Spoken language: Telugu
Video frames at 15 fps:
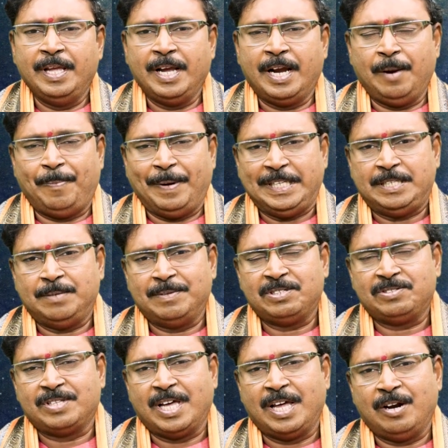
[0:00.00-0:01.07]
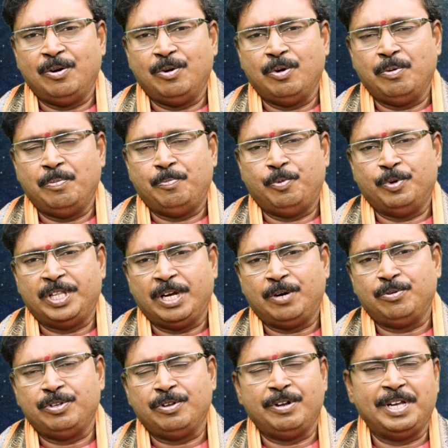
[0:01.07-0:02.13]
ఇక్కడ పంచమ స్థానంలో బుధ
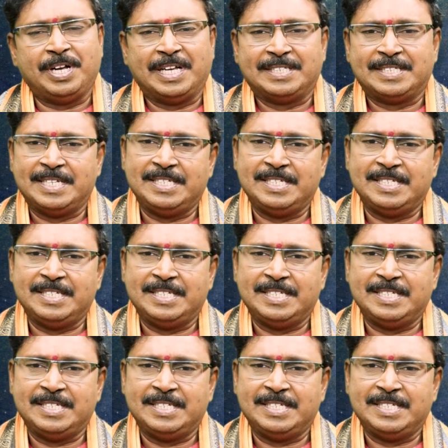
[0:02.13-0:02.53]
కుజుల యొక్క